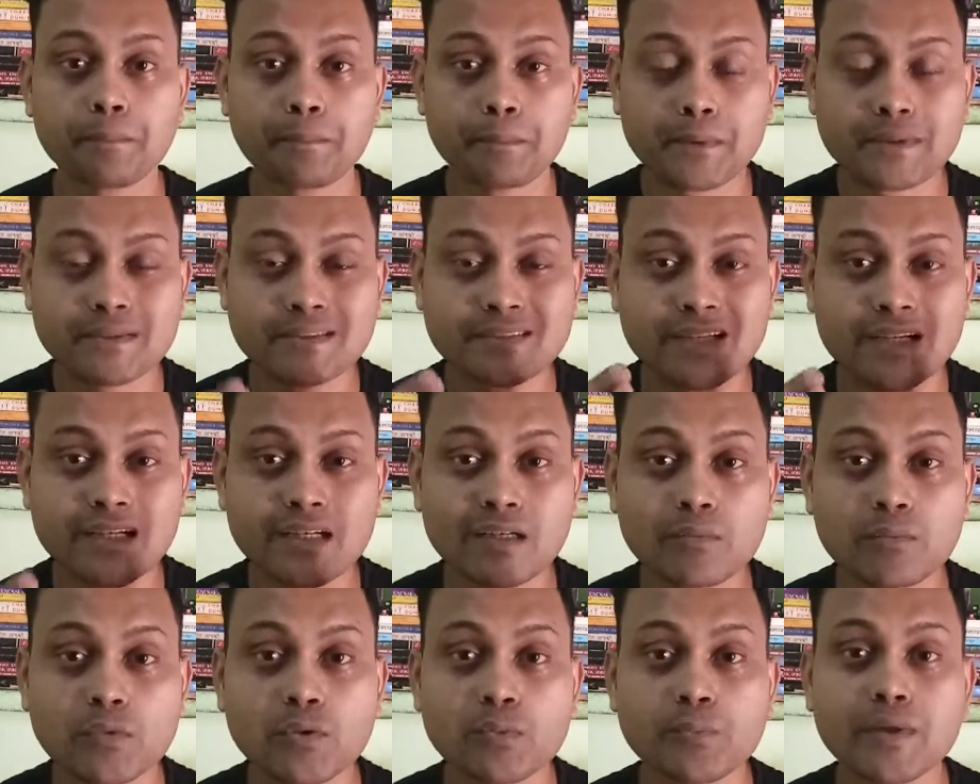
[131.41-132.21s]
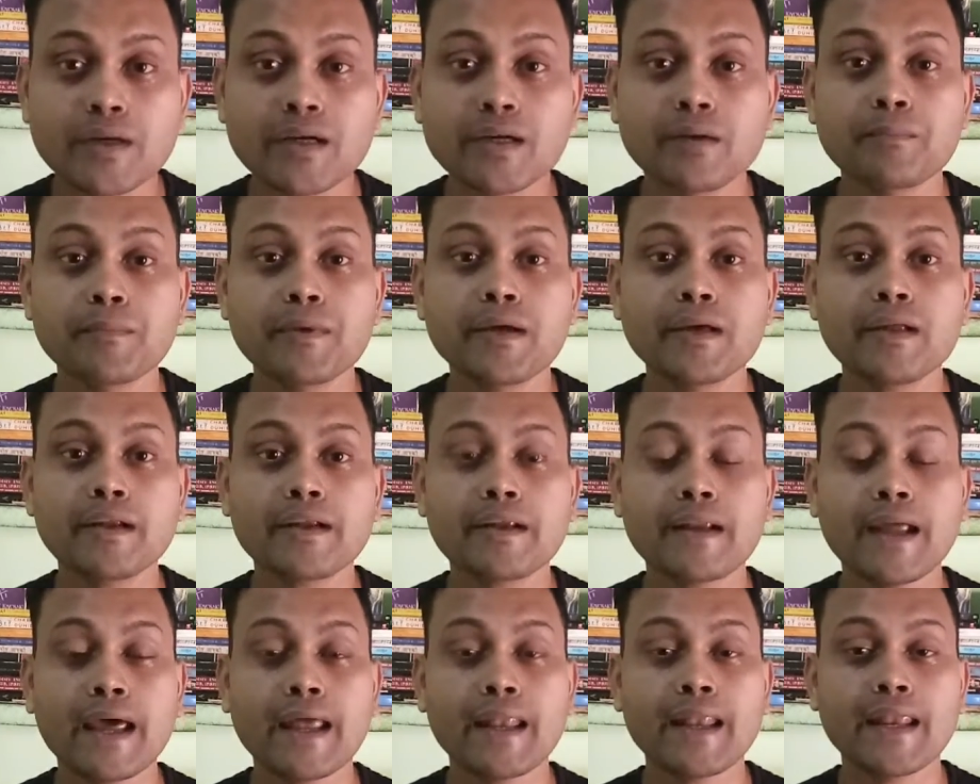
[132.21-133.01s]
प्रेजेंट मोमेंट में
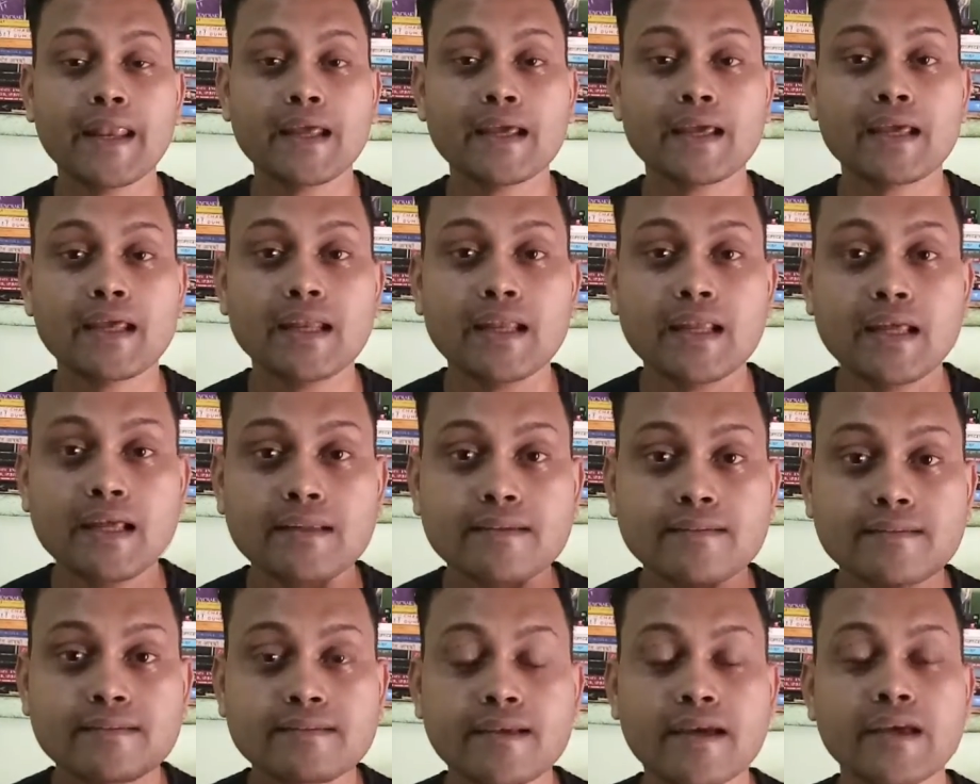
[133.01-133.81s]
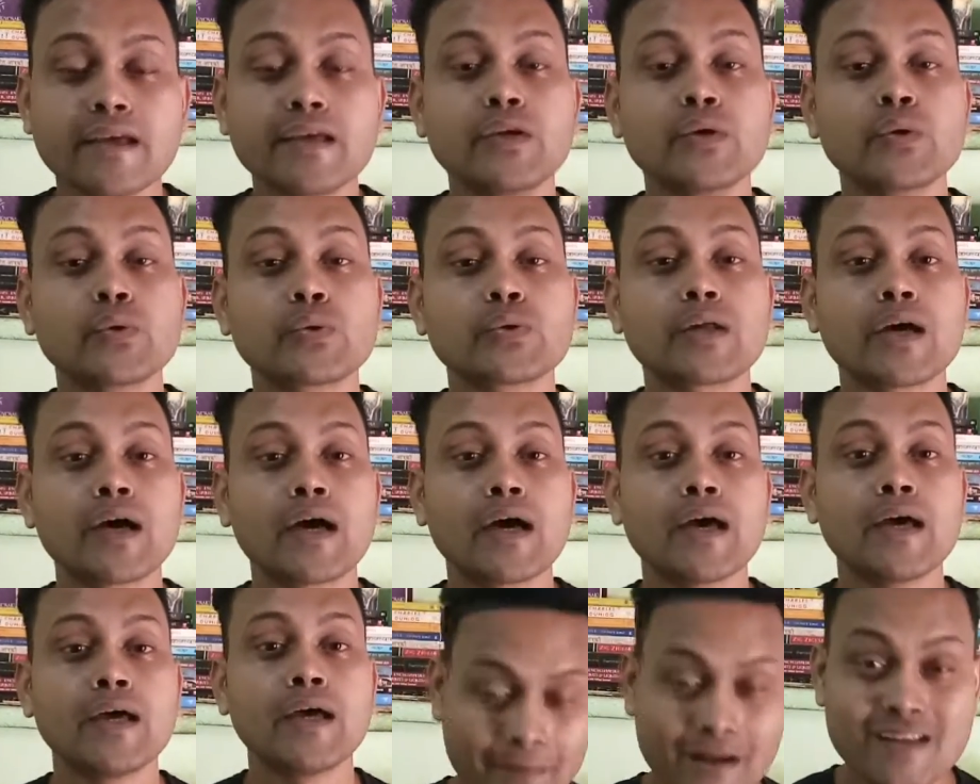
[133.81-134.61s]
रहने के लिए सही होता
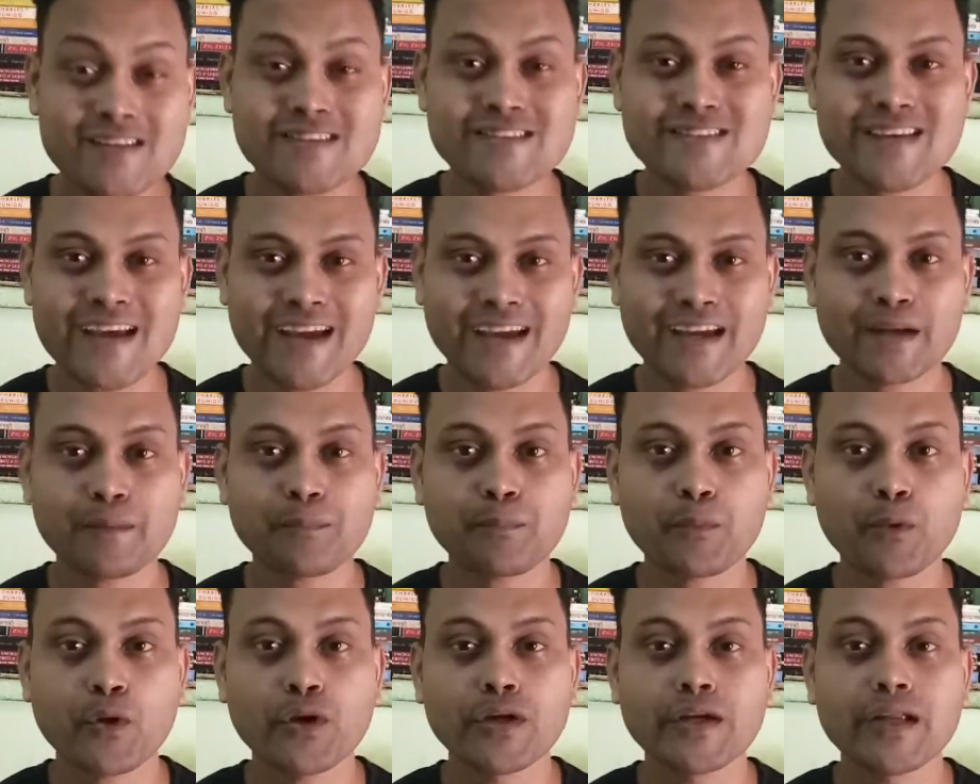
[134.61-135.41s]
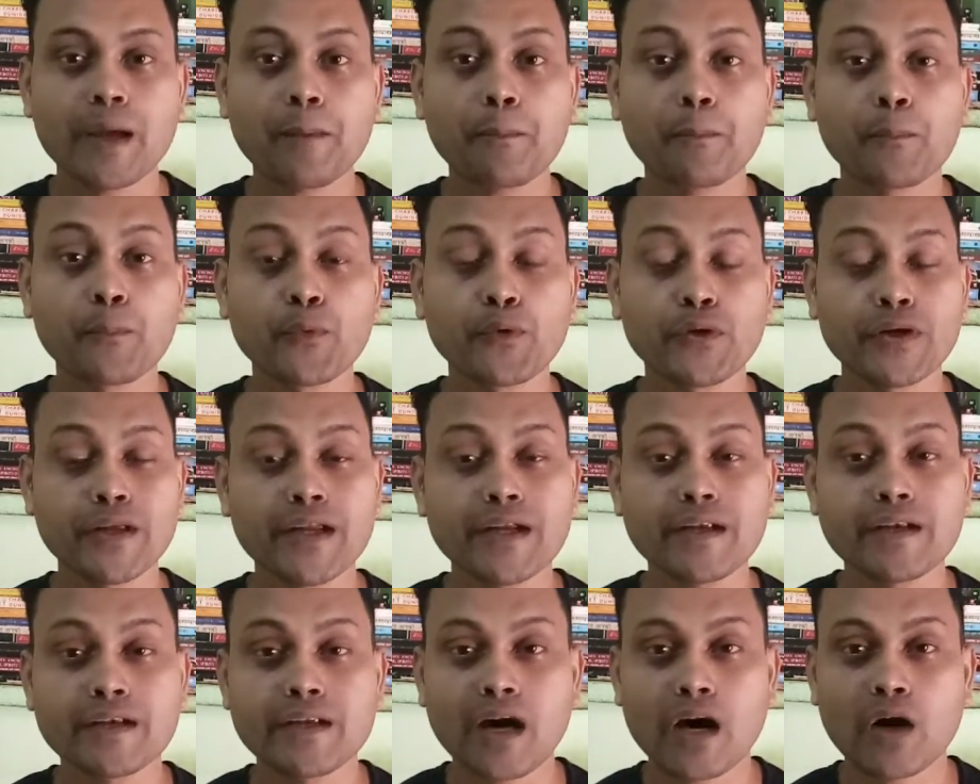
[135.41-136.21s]
है मेरा सेकंड पॉइंट है
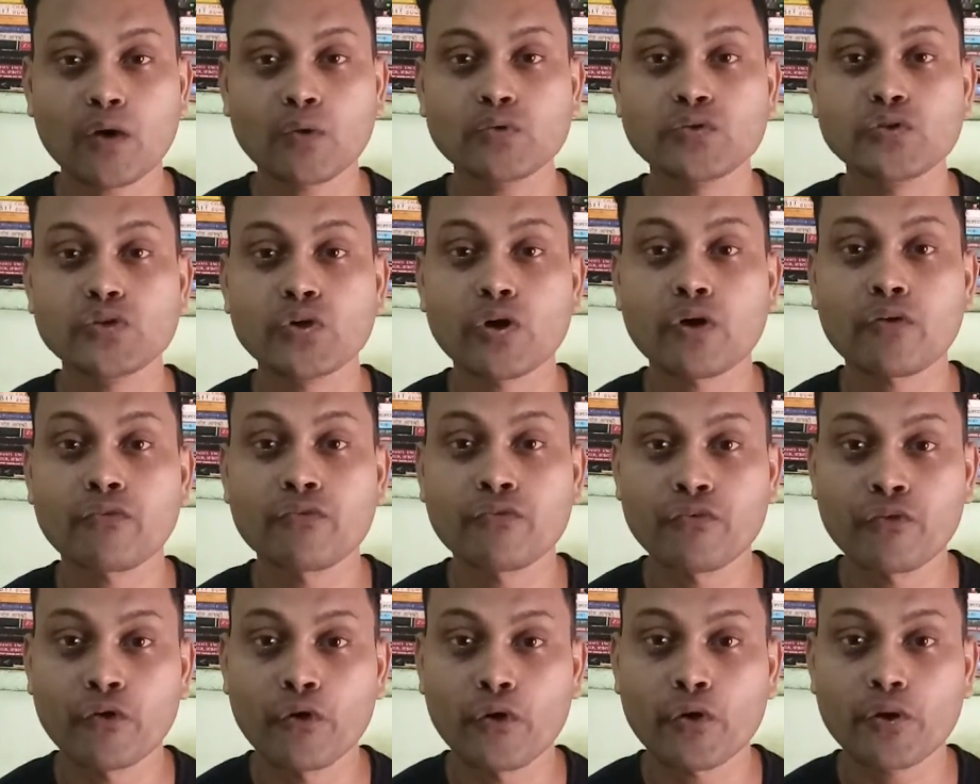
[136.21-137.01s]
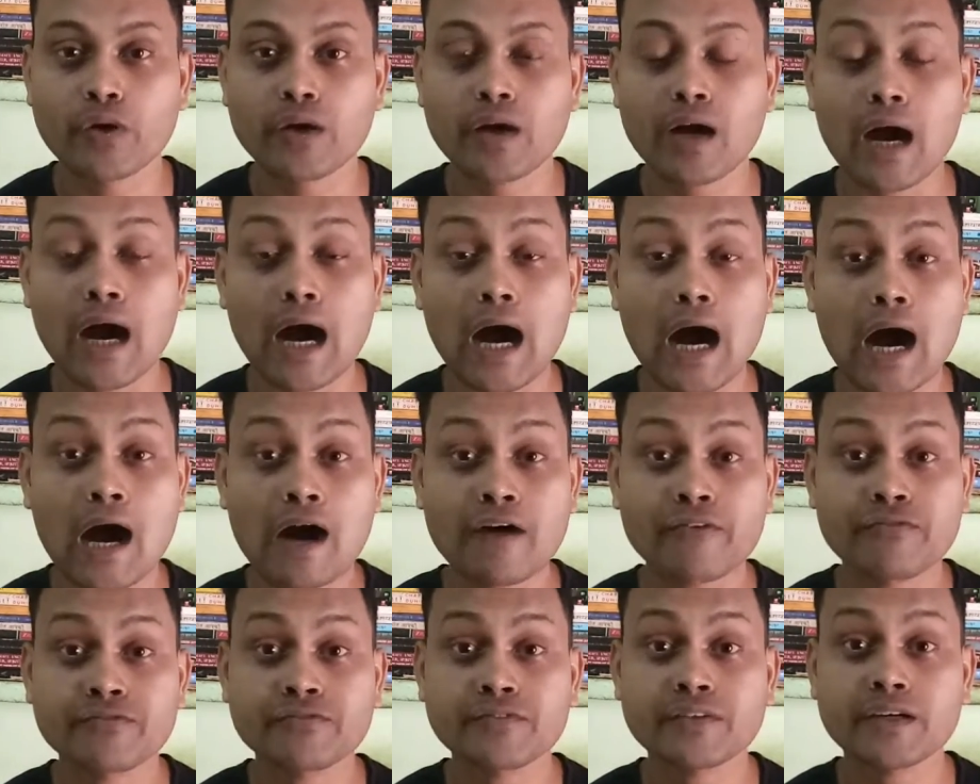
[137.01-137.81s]
पुटिंग डाउन योर फोर्क
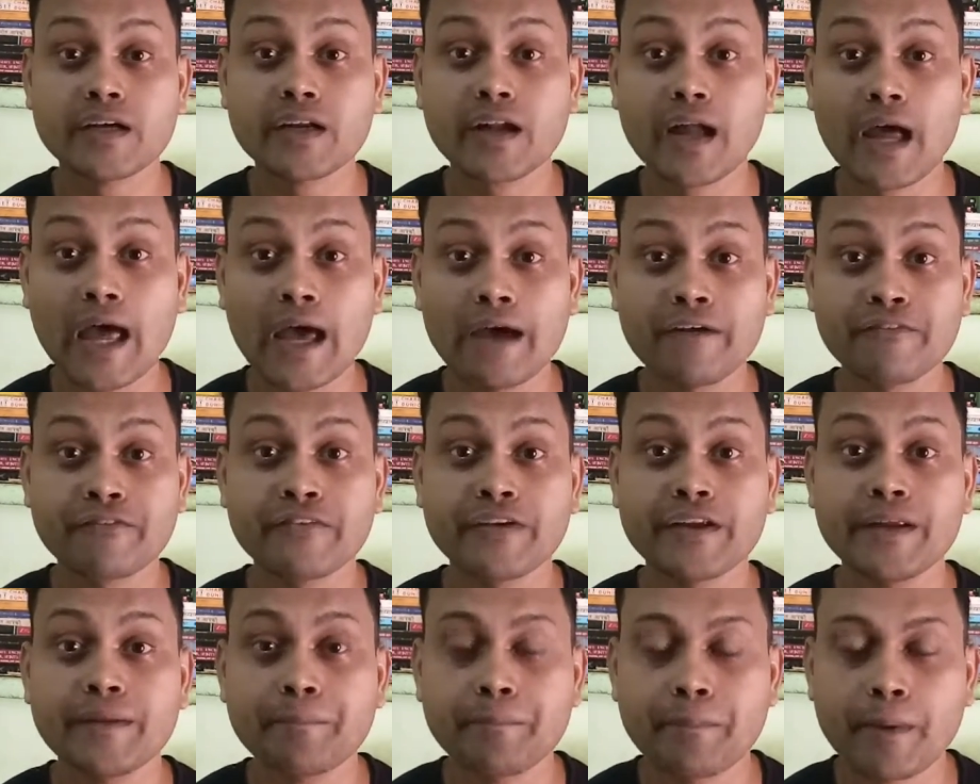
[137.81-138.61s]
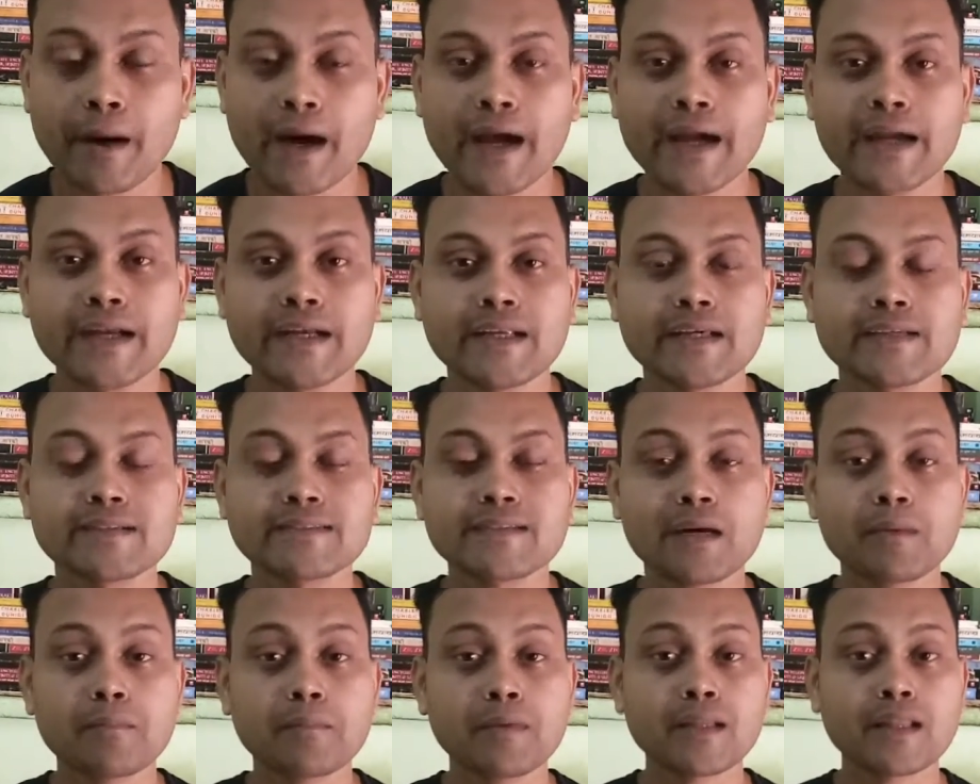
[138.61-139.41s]
आफ्टर एवरी बाइट
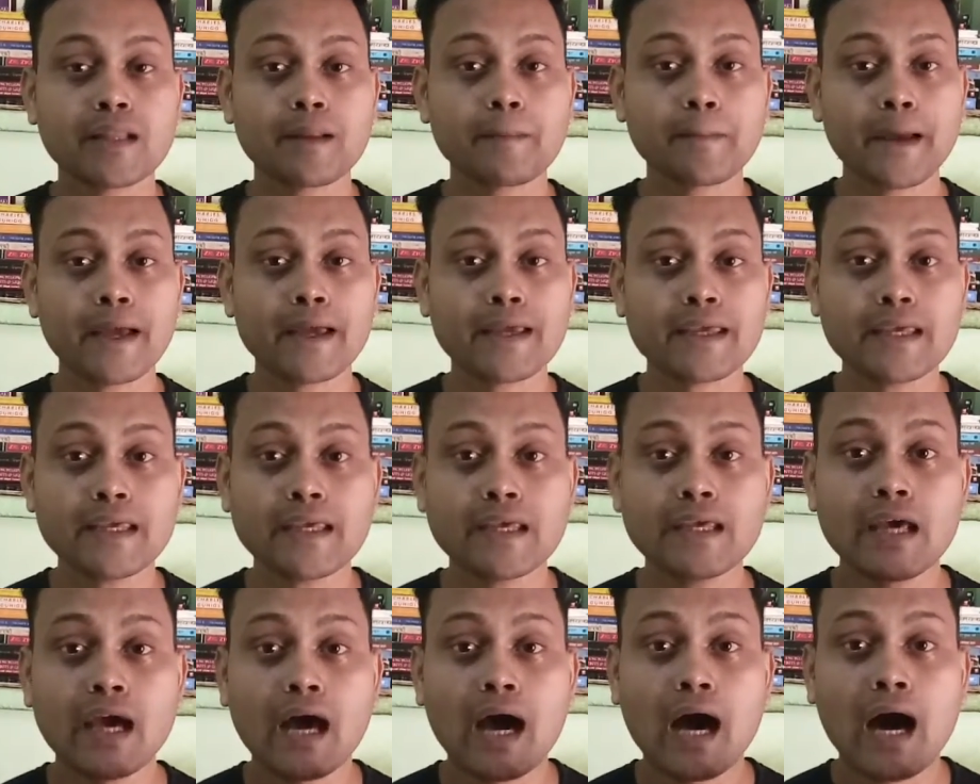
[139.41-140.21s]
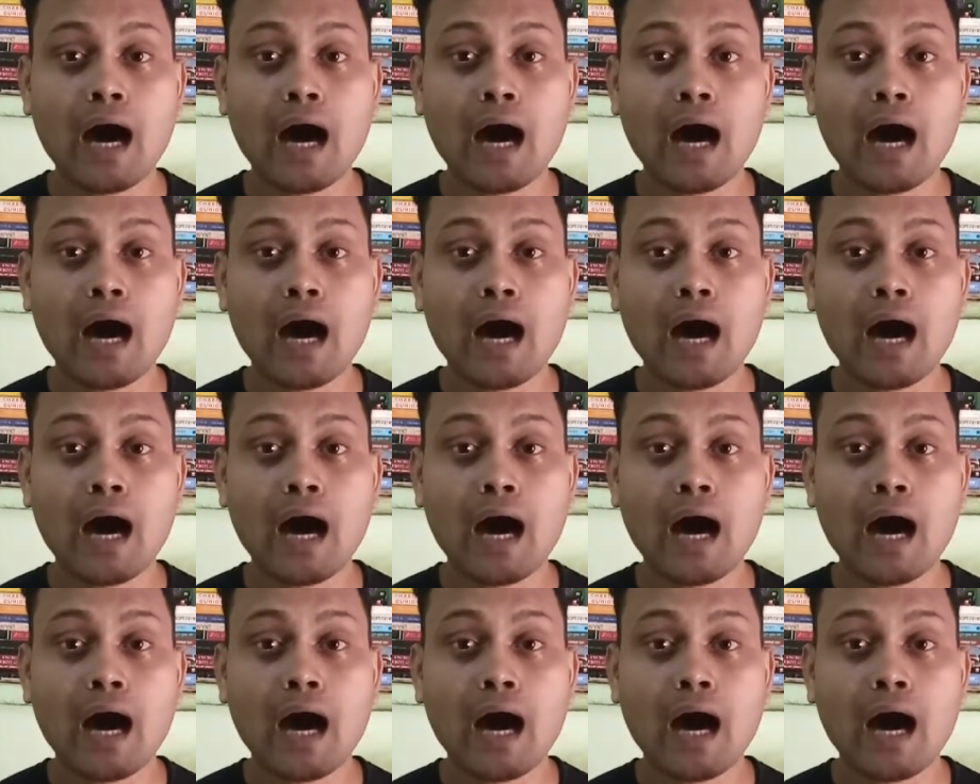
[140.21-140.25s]
इसका मतलब है कि